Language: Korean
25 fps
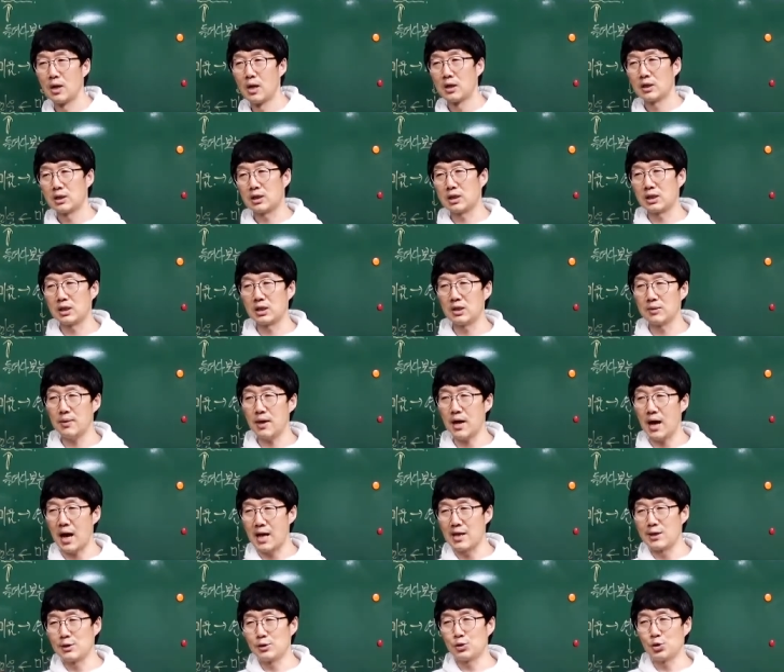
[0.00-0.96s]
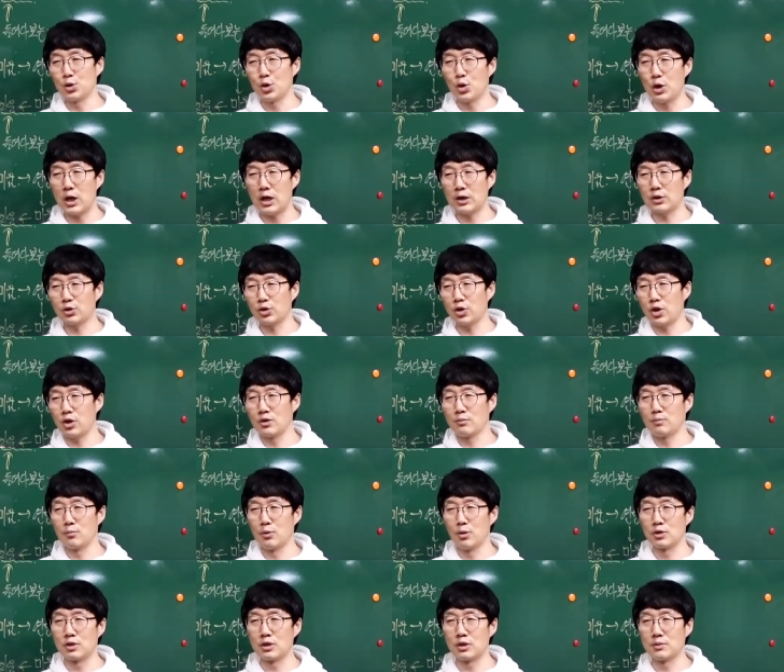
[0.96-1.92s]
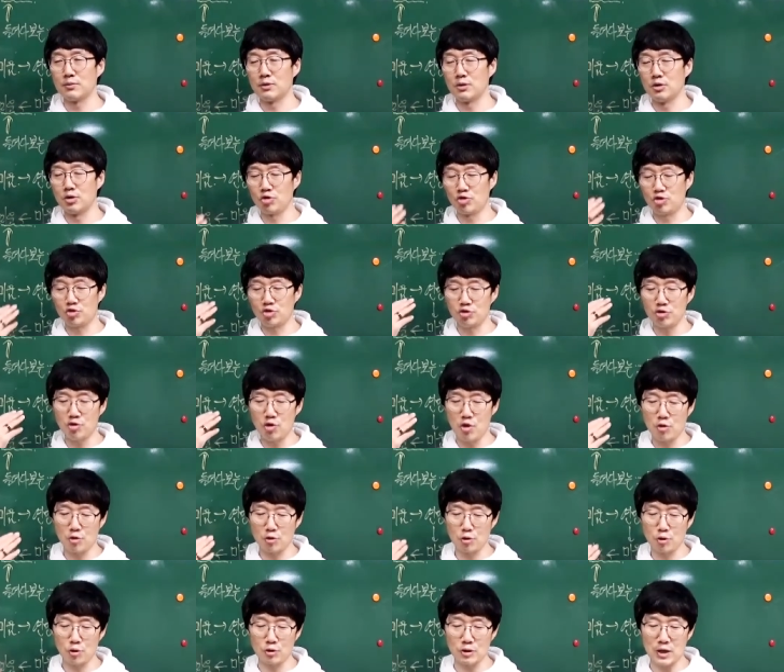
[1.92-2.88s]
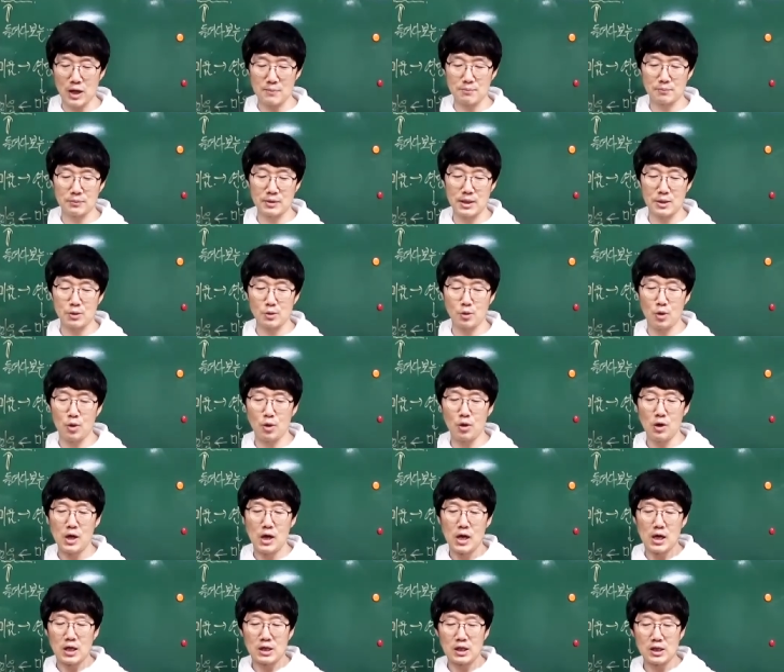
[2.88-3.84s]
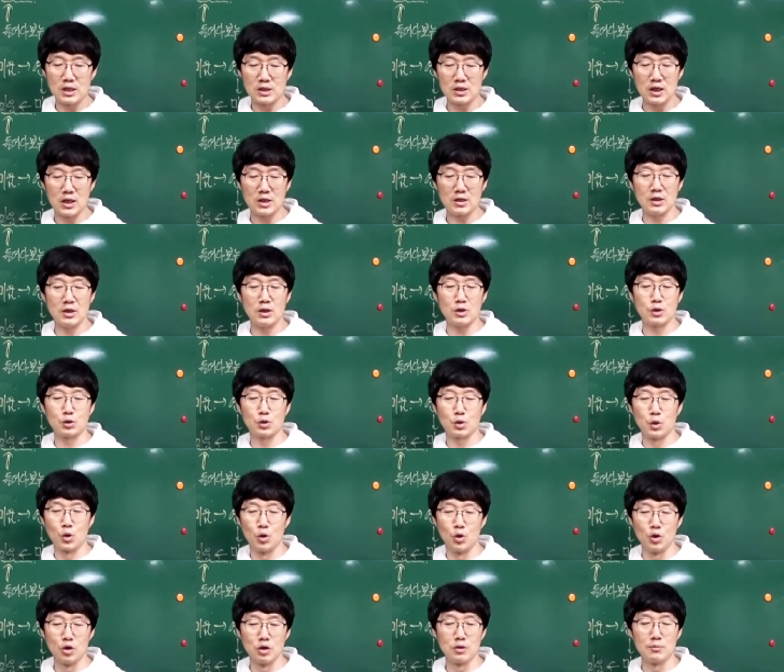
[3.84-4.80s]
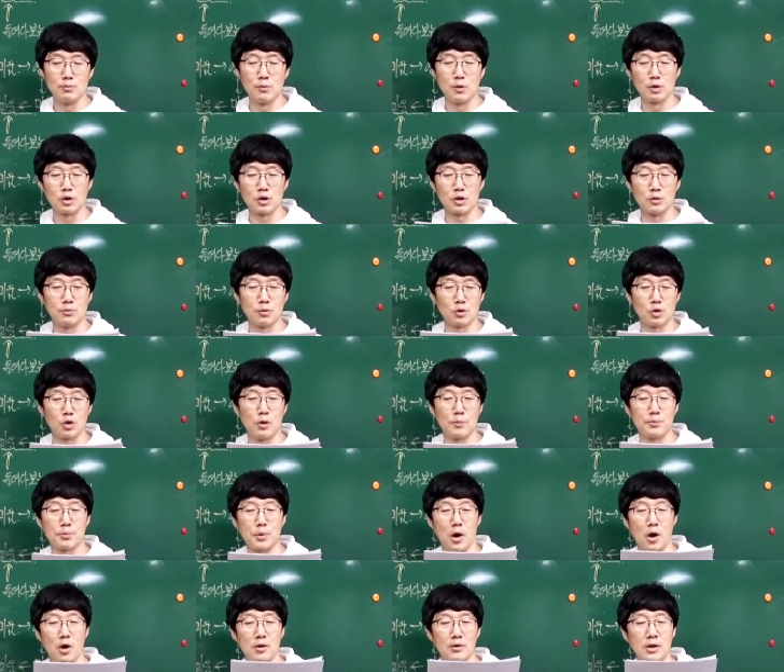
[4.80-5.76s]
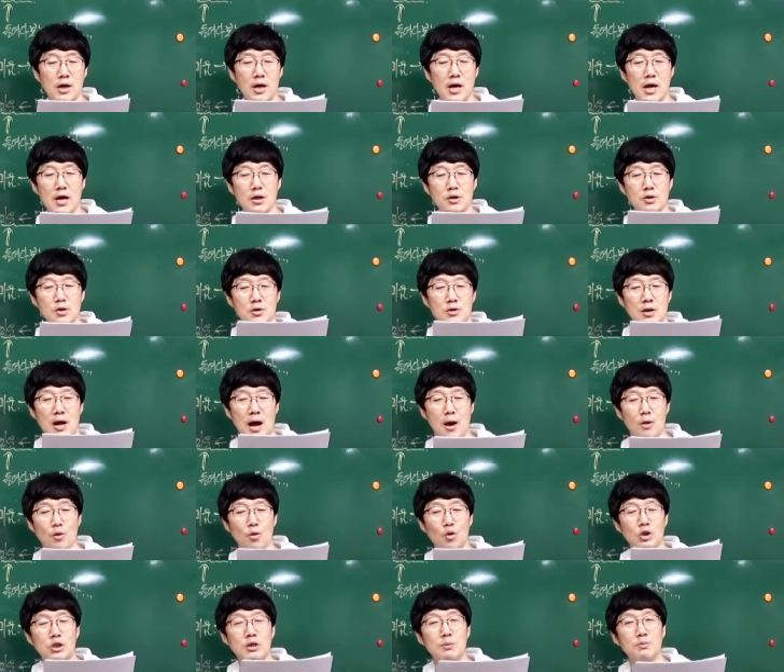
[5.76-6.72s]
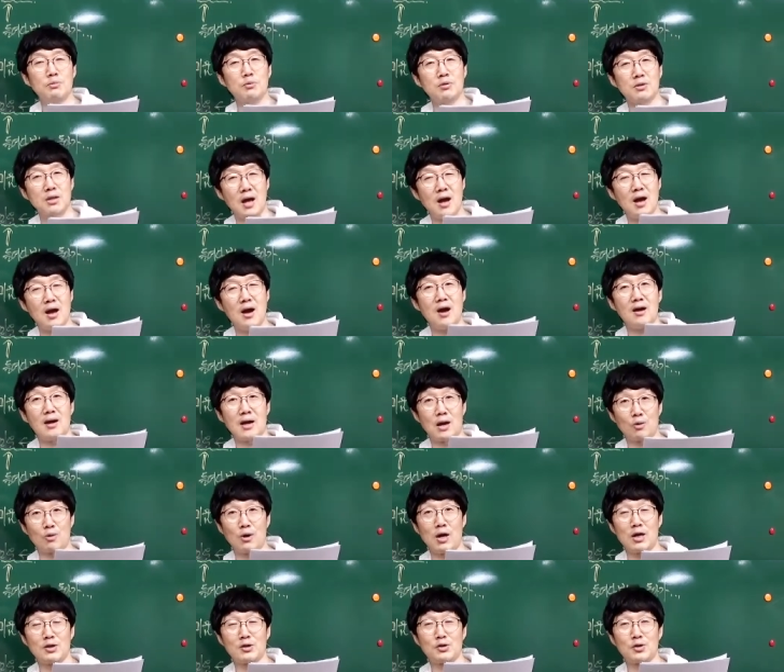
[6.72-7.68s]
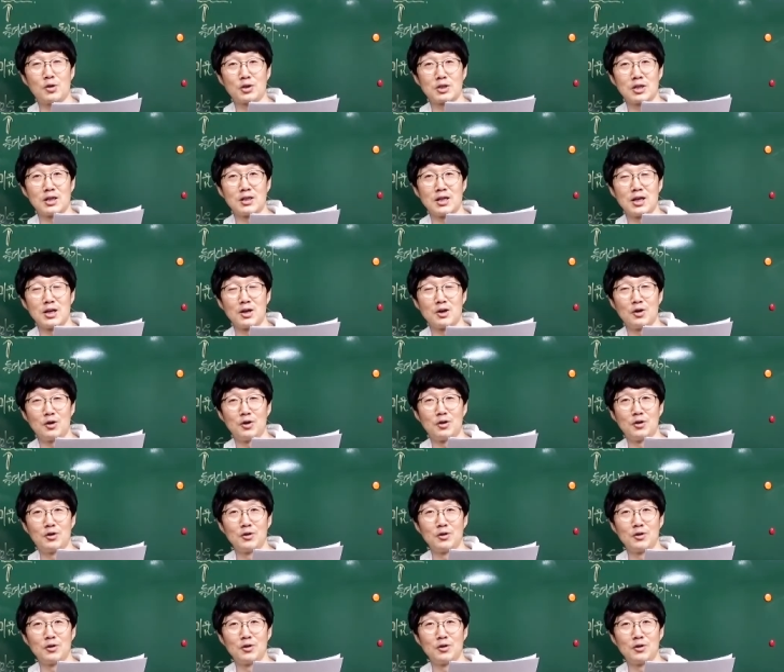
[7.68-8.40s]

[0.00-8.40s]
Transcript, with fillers: 지금의 안 좋았던 모습은 추억으로 남기고 이제는 좋은 모습으로 변화해서 가고 싶다라고 하는 거잖아요.